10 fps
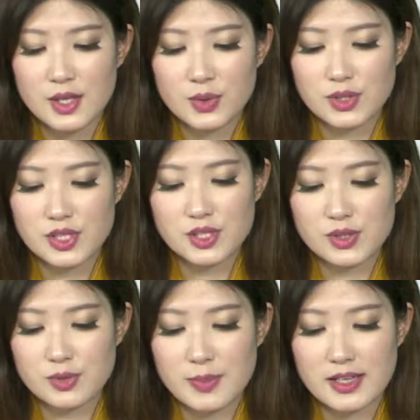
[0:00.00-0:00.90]
国企指
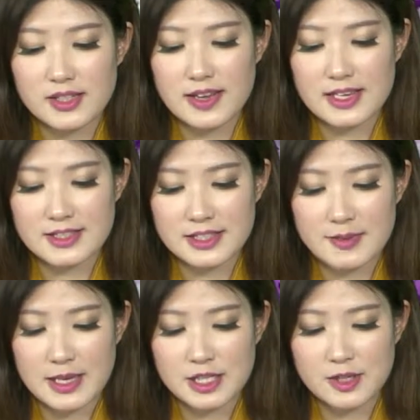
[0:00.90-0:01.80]
数报一万零四
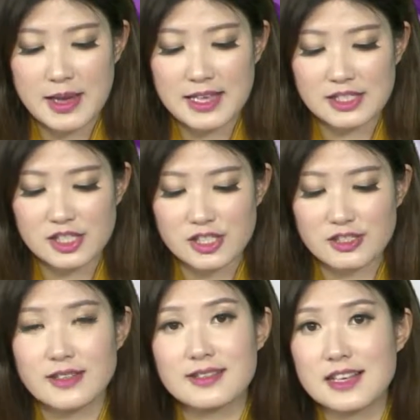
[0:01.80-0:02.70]
百一十八点，上
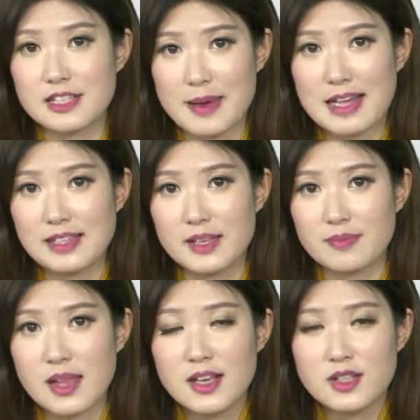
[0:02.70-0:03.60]
涨三十八点。
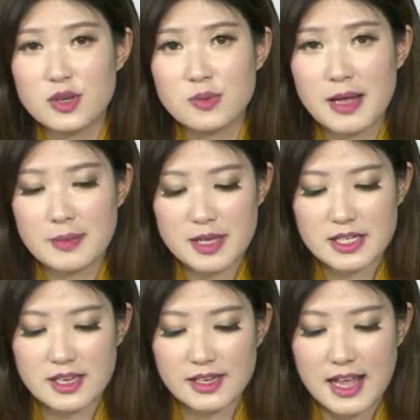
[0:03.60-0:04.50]
从盘面
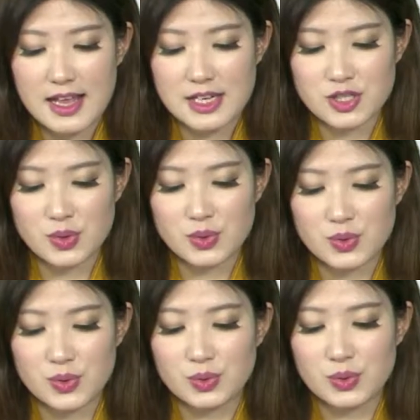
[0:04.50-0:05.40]
上看，蓝筹
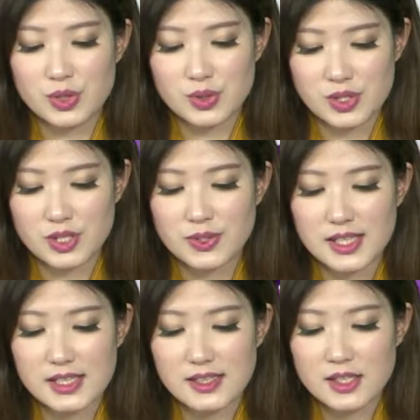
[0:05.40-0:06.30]
股多数收
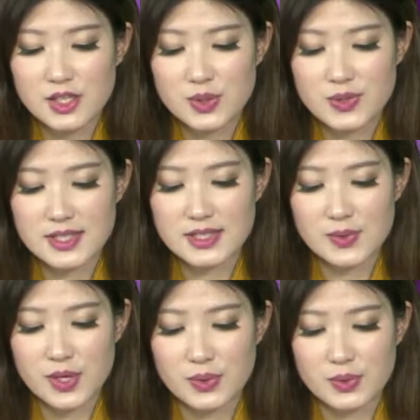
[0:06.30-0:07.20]
低，中资资
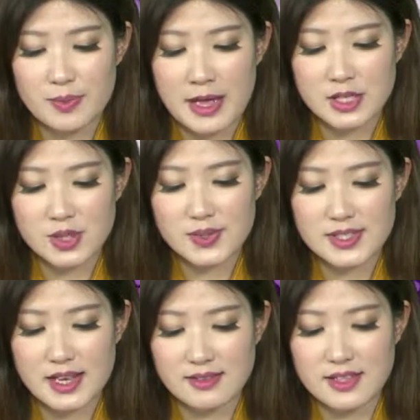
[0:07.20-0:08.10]
源股盘中
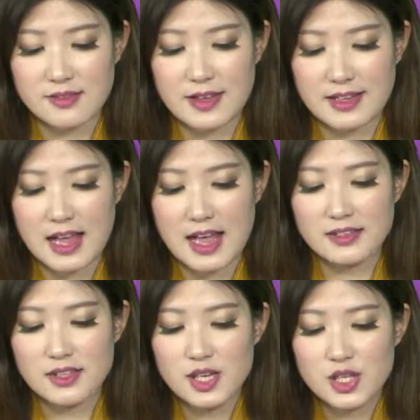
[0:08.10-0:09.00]
强劲反
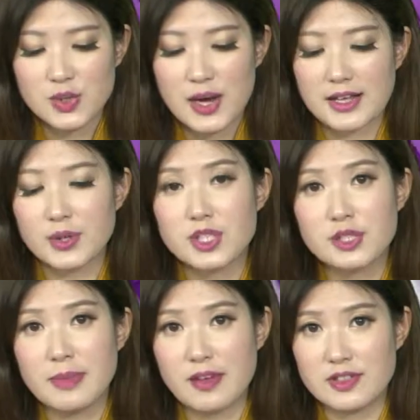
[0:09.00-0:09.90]
弹，中海油
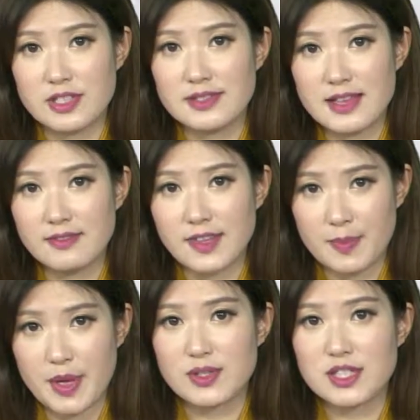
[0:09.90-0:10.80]
升百分之三，为
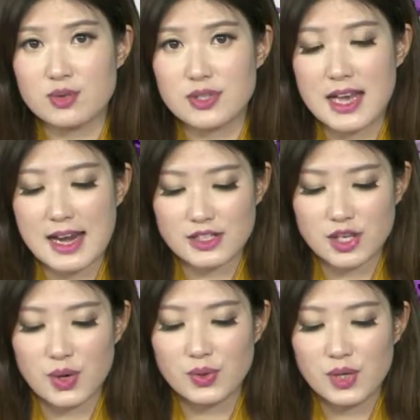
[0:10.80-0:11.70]
表现最佳蓝
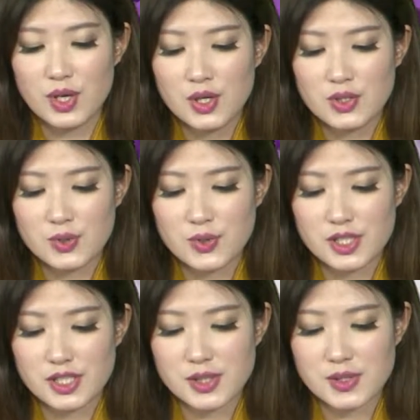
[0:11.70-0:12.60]
筹。中国
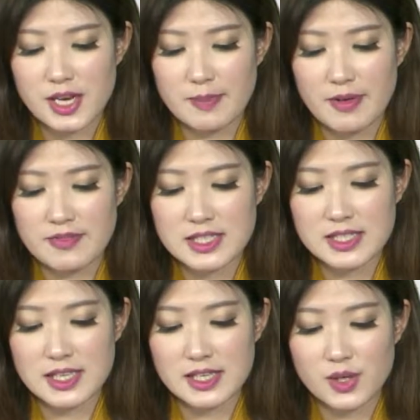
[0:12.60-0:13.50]
石油涨百分之
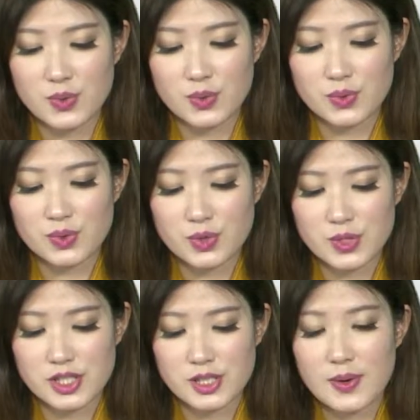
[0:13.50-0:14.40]
一点六五，中
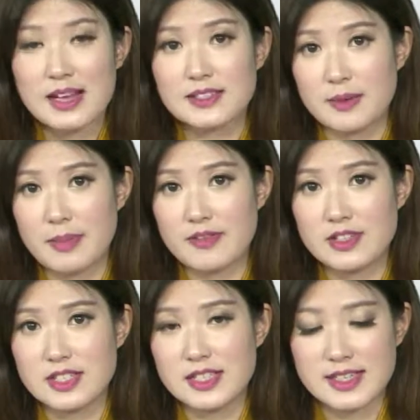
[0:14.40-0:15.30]
国石化涨百
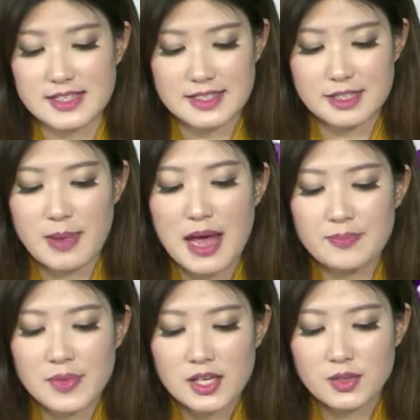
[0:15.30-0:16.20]
分之一点七八，
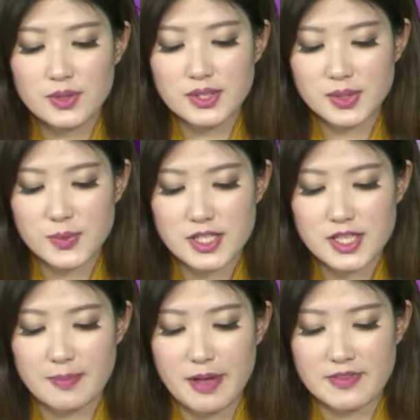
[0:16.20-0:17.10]
昆仑能源
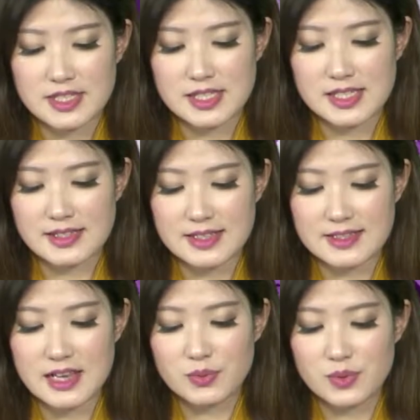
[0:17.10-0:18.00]
涨百分之零点
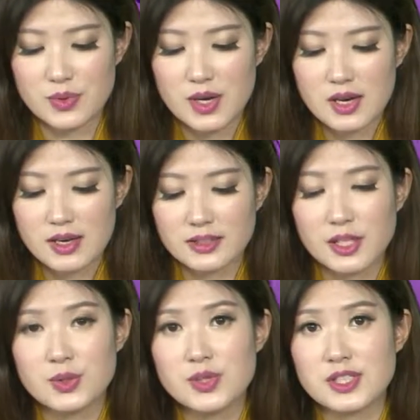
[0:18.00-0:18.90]
三五，而
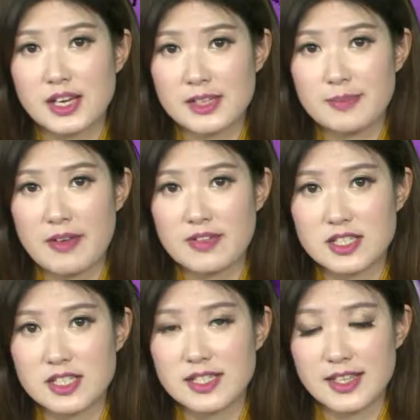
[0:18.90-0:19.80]
腾讯涨一百分
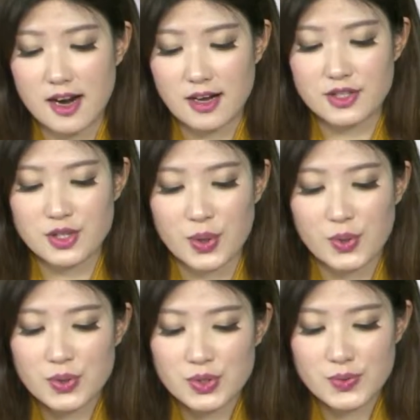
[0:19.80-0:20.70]
之一点二九。
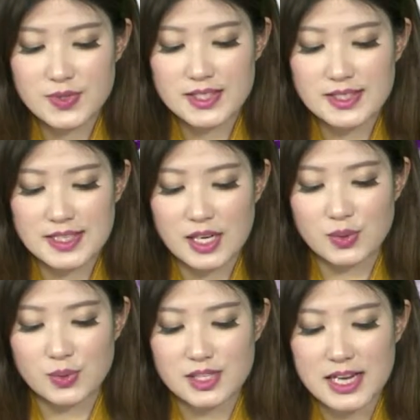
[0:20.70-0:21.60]
中资地产
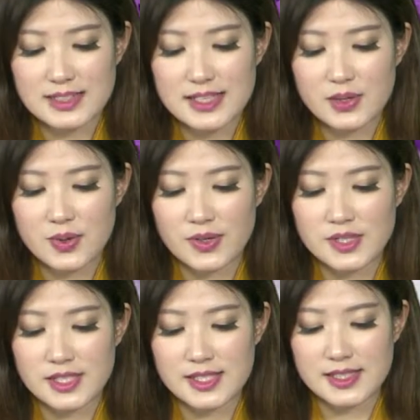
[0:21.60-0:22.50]
股杀跌，华
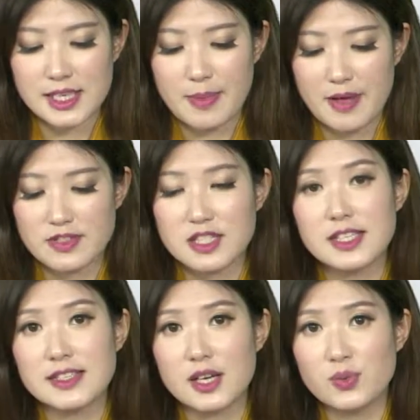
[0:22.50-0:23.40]
润置地跌百分之
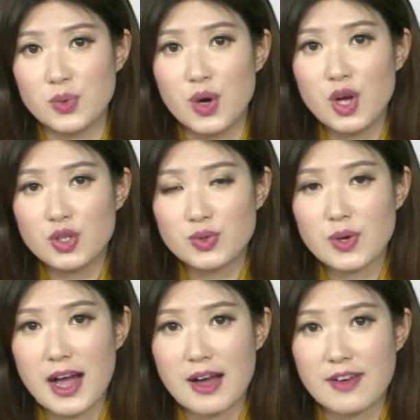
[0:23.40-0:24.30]
一点五，中
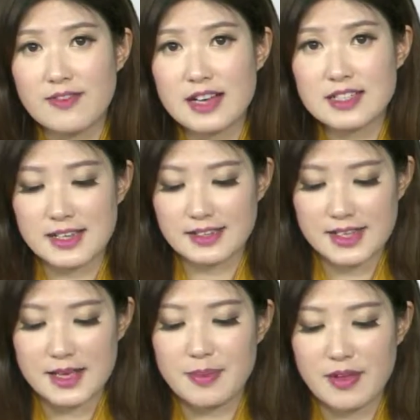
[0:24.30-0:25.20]
国海外发展
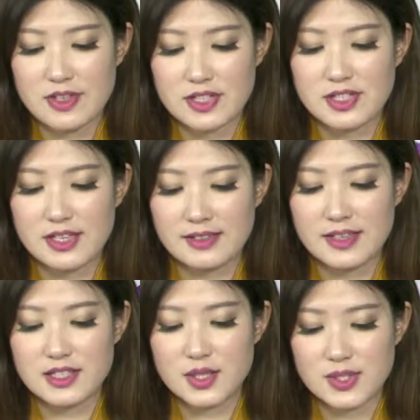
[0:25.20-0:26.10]
跌百分之零
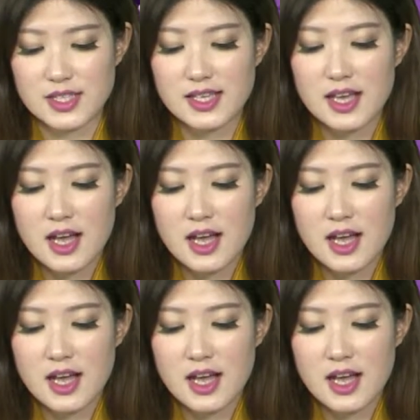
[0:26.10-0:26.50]
点九七，